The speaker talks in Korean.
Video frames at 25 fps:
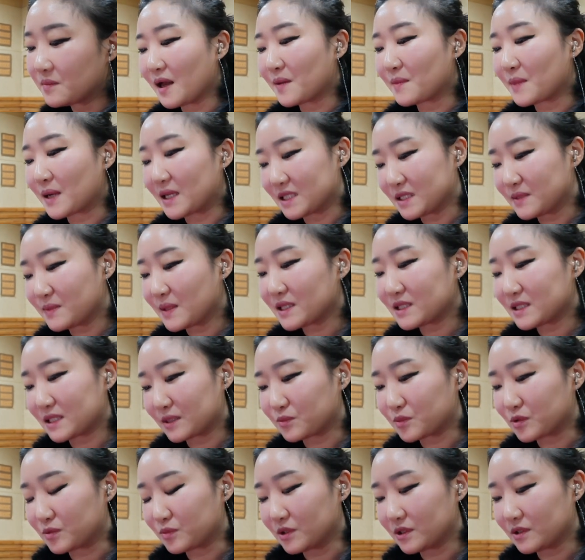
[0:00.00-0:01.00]
마지막
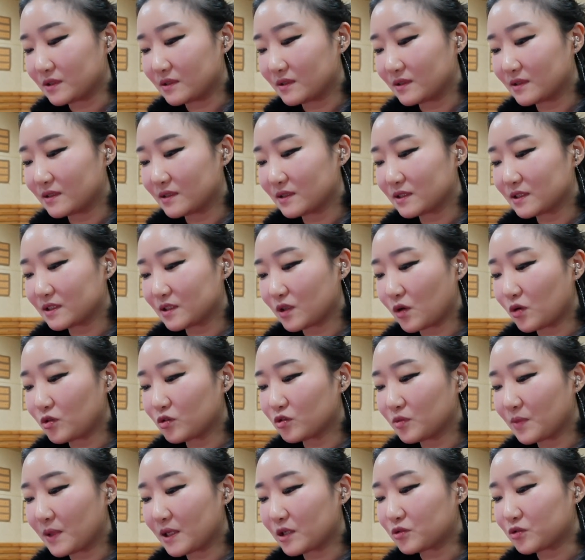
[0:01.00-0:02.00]
작품은
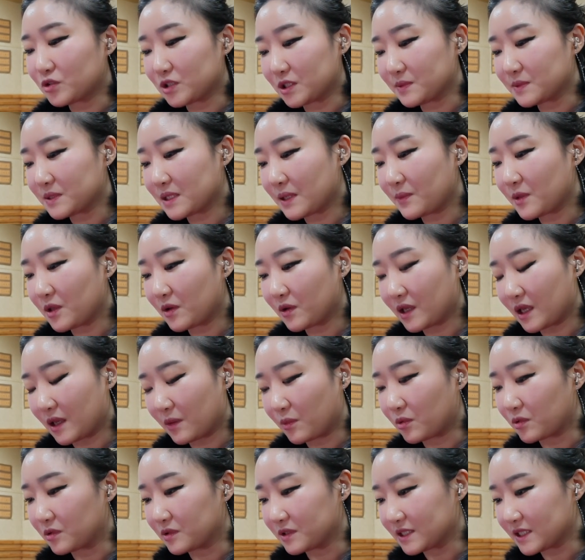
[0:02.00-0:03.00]
1993년
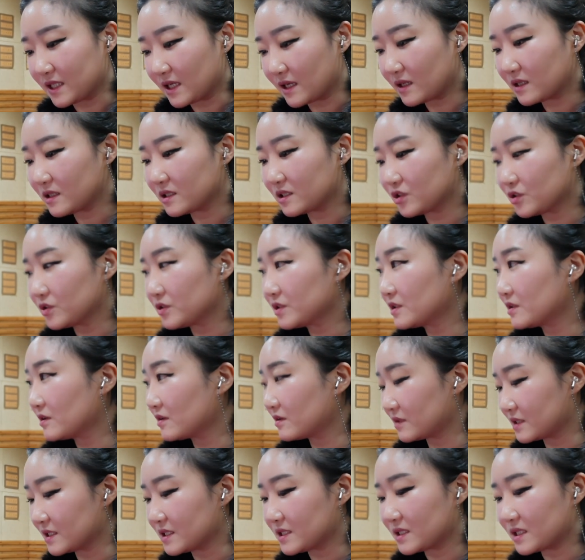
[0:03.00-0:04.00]
개봉작 신들러
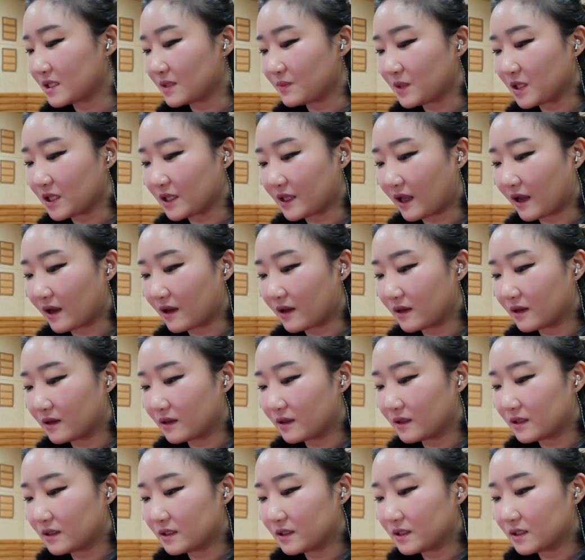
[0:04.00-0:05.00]
리스트입니다.
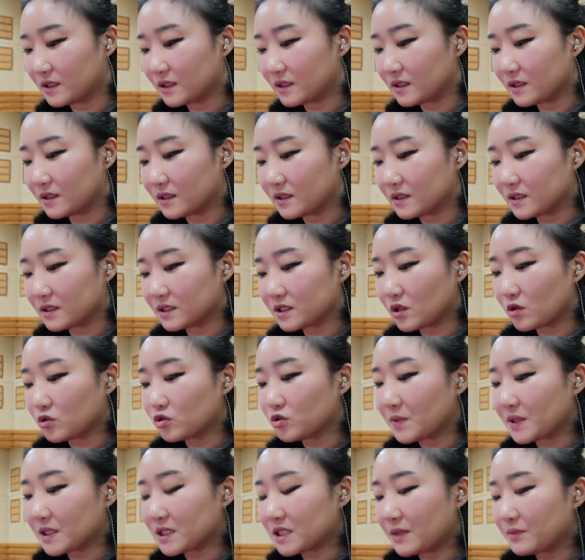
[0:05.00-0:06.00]

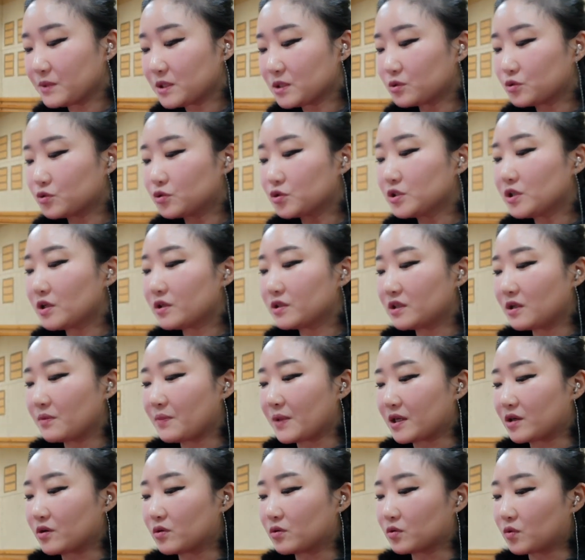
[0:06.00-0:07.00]
1939년을
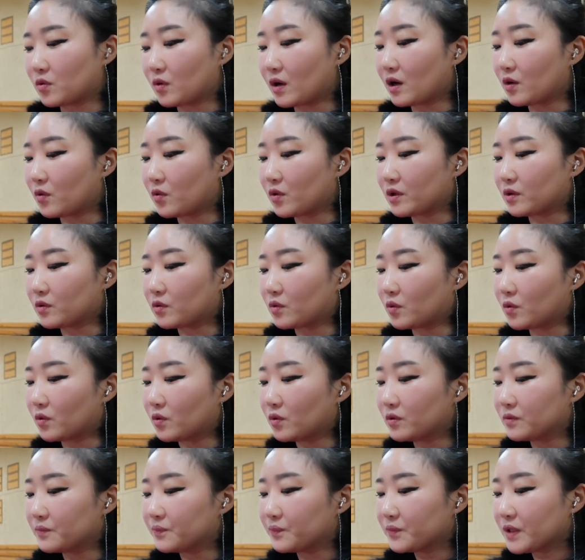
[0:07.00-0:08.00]
배경으로 하고
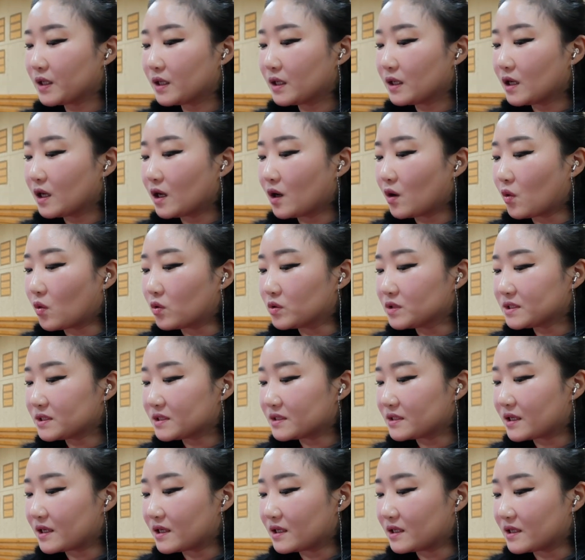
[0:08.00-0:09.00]
있고
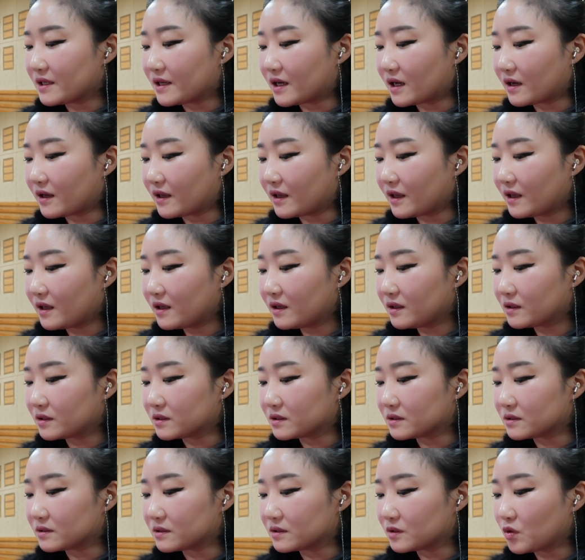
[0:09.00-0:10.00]
오스트레일리아의
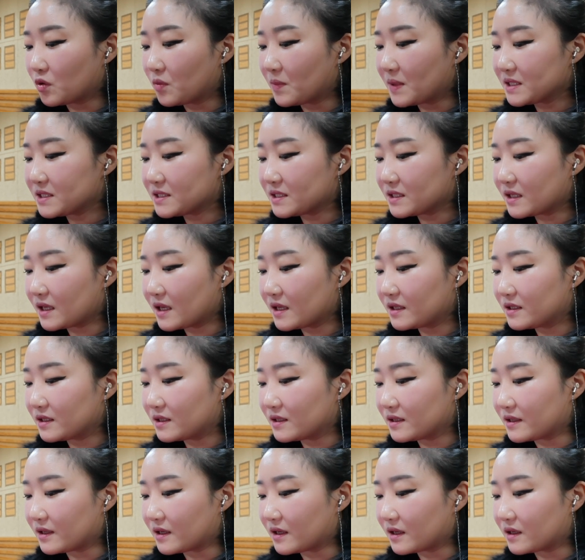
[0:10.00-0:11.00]
그 토마스
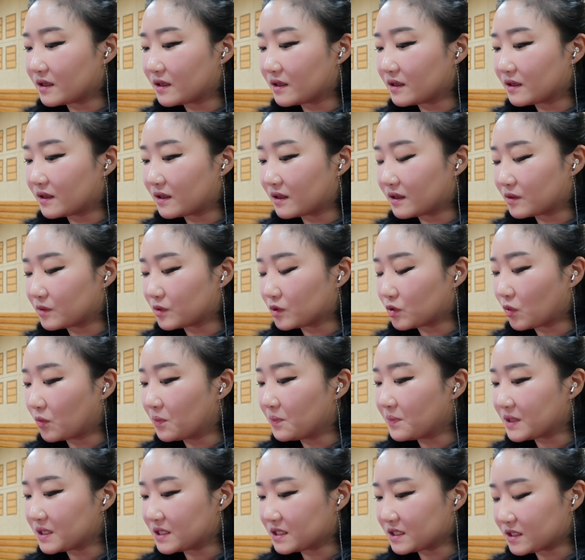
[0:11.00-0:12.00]
케닐리의
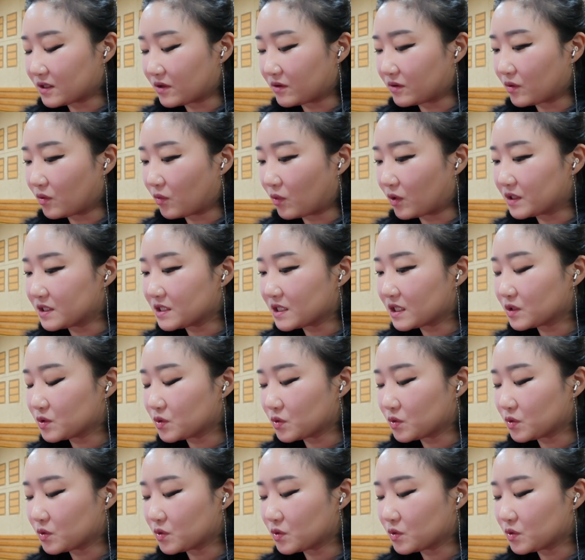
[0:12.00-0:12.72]
논픽션 원작